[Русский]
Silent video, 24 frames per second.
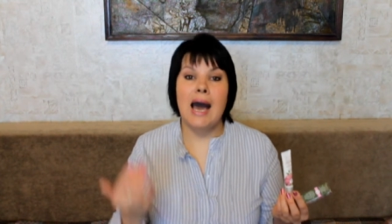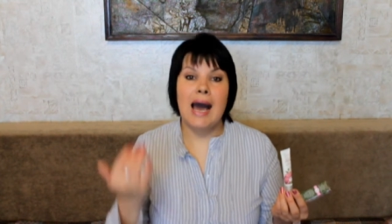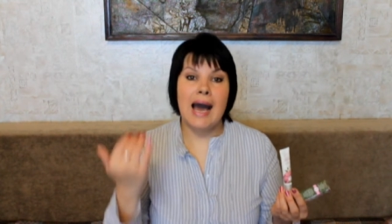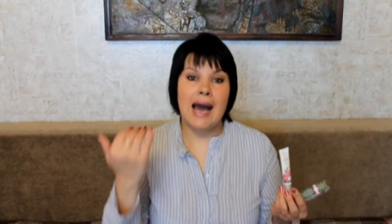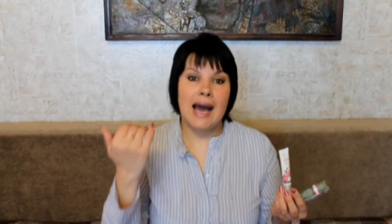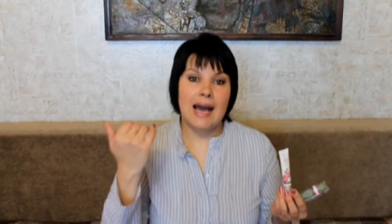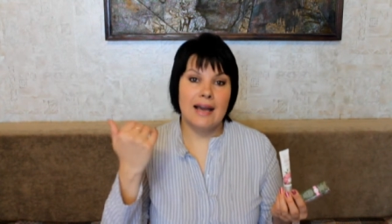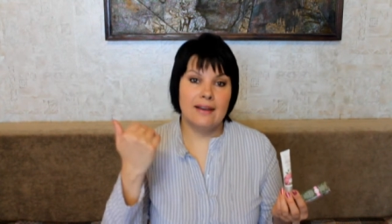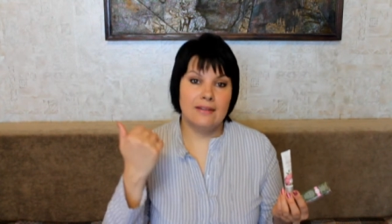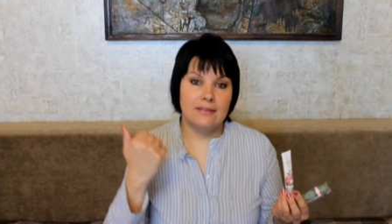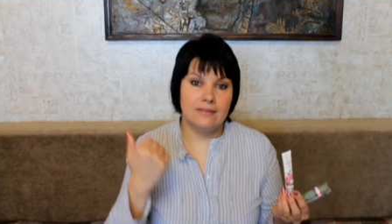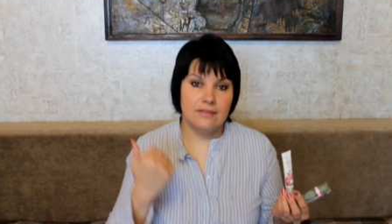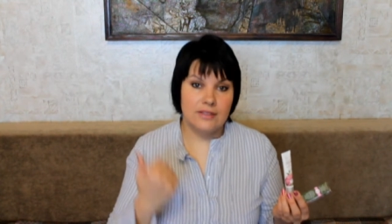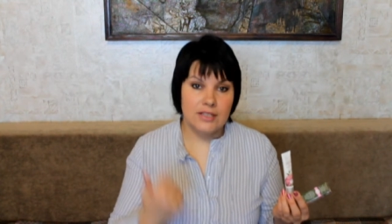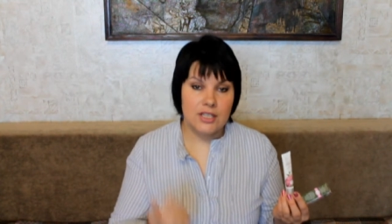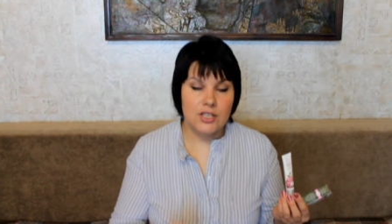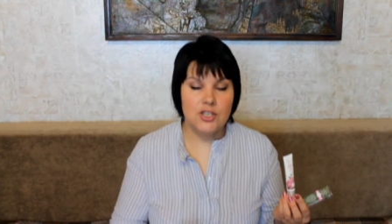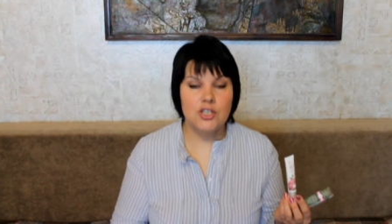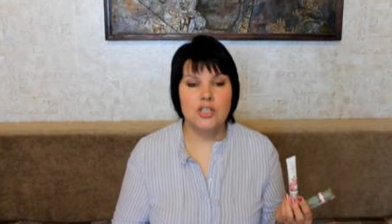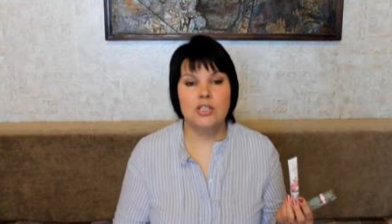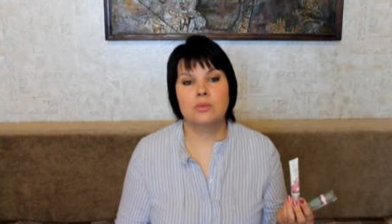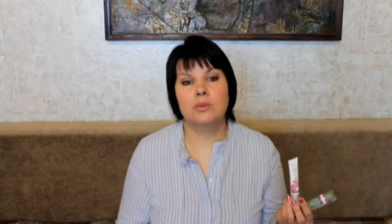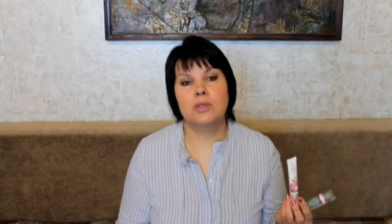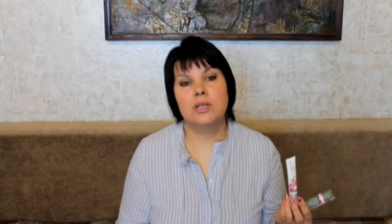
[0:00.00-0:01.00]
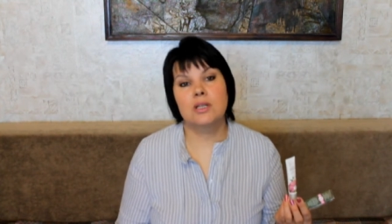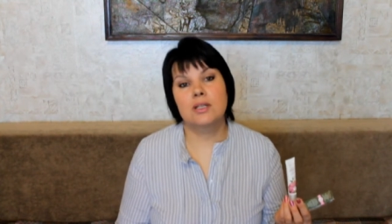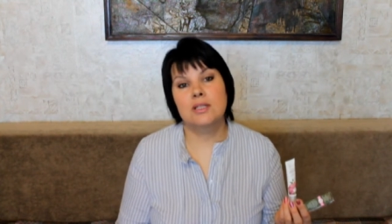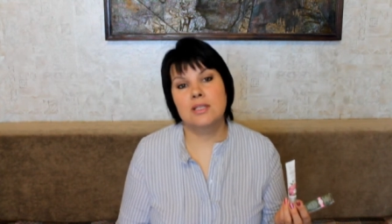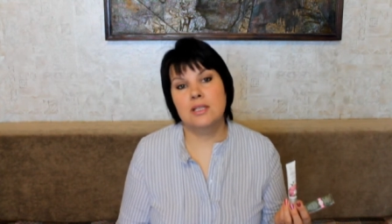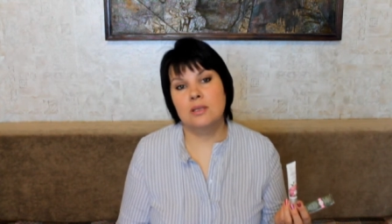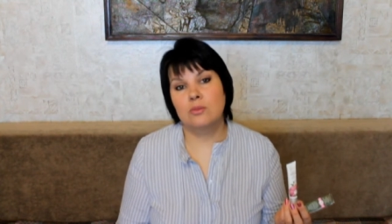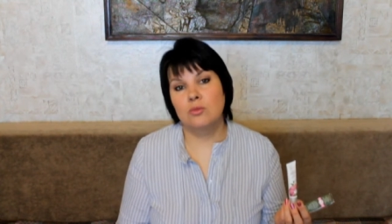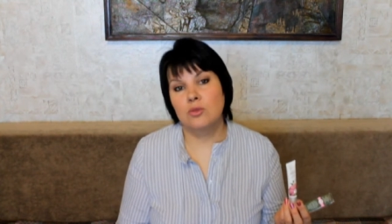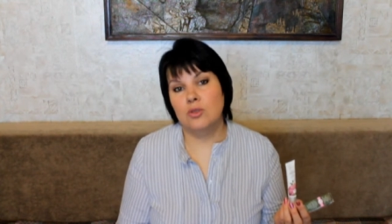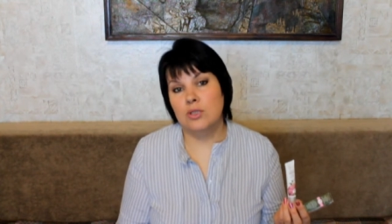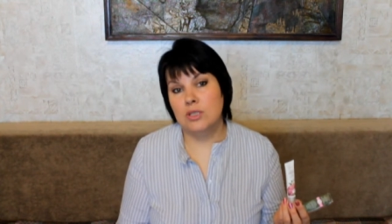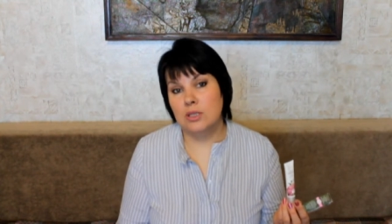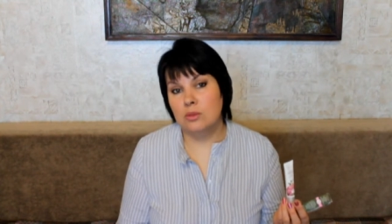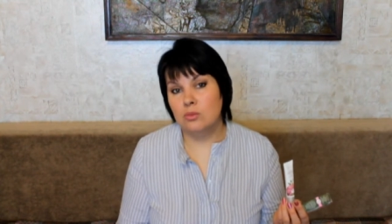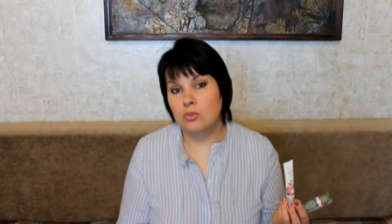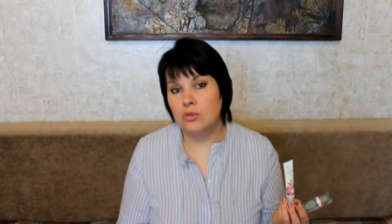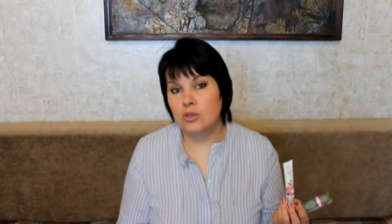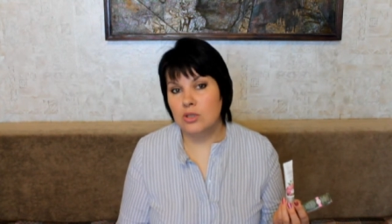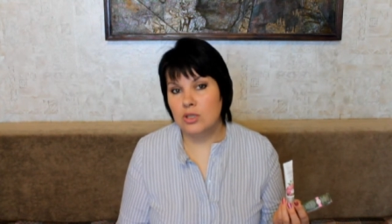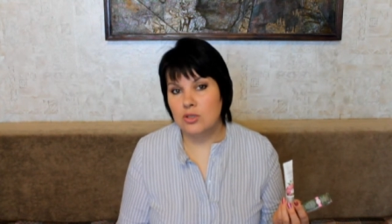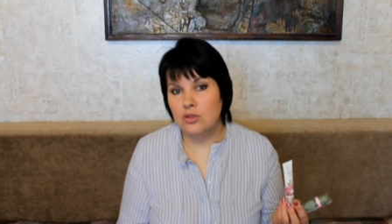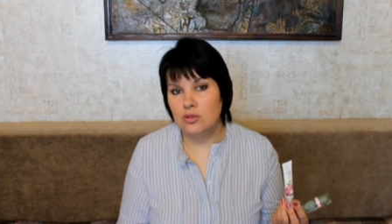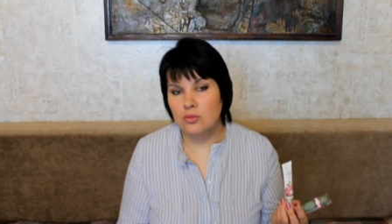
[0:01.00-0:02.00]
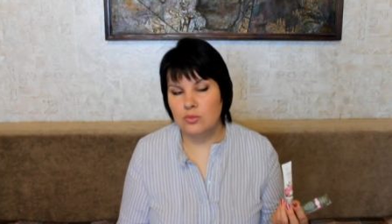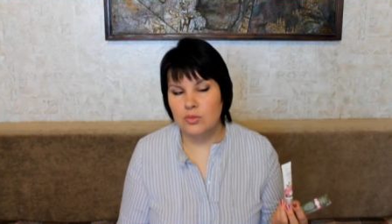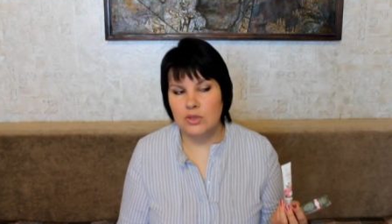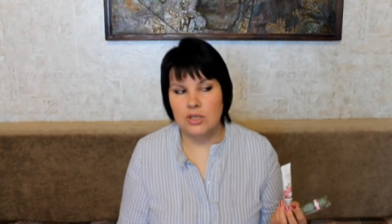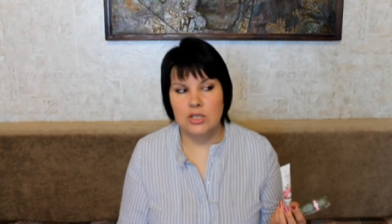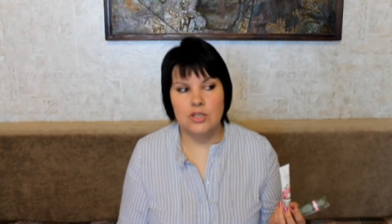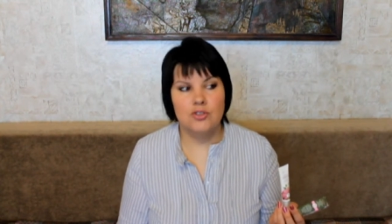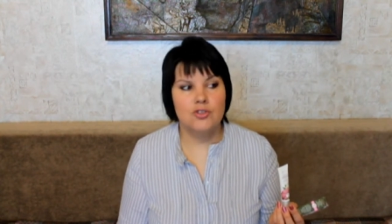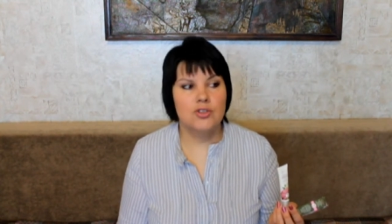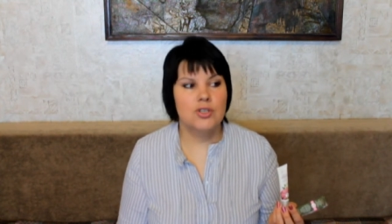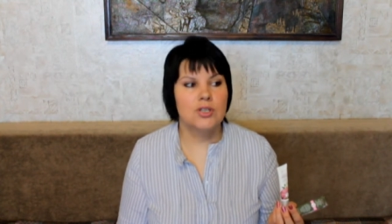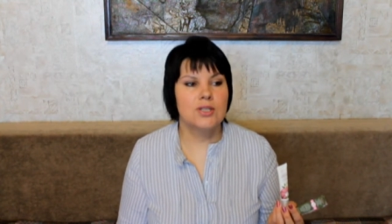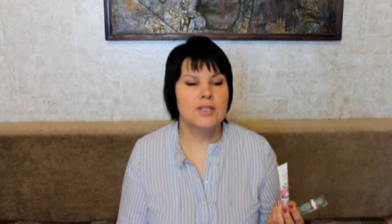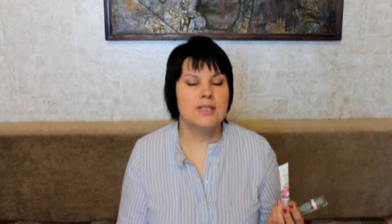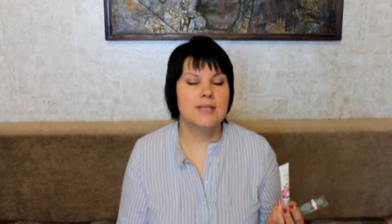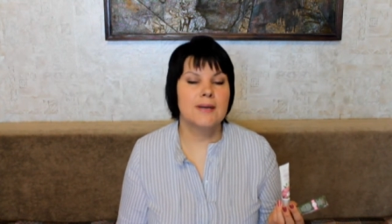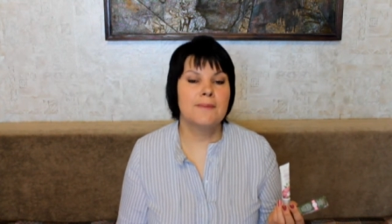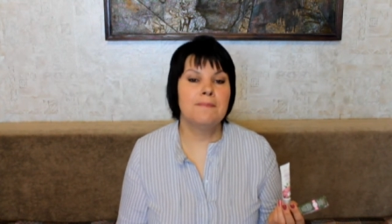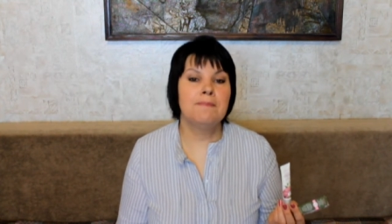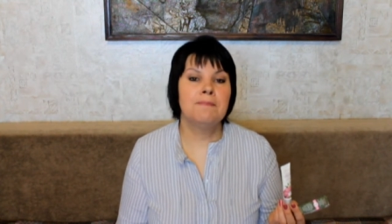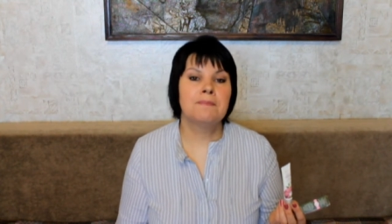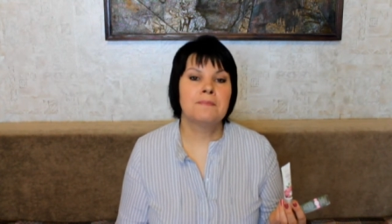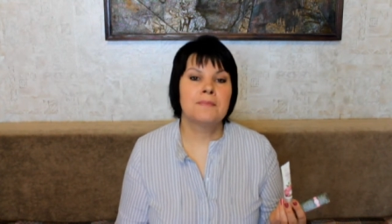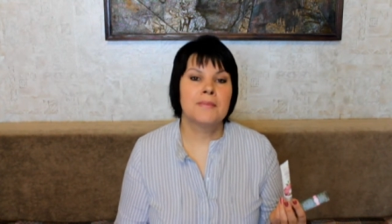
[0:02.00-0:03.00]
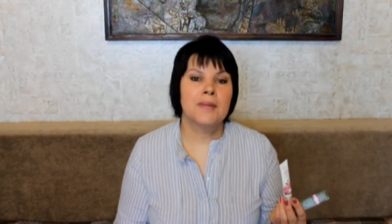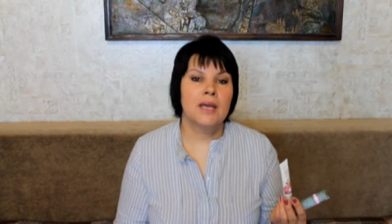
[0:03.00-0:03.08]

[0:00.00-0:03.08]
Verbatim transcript: А вечером, как само собой разумеющееся,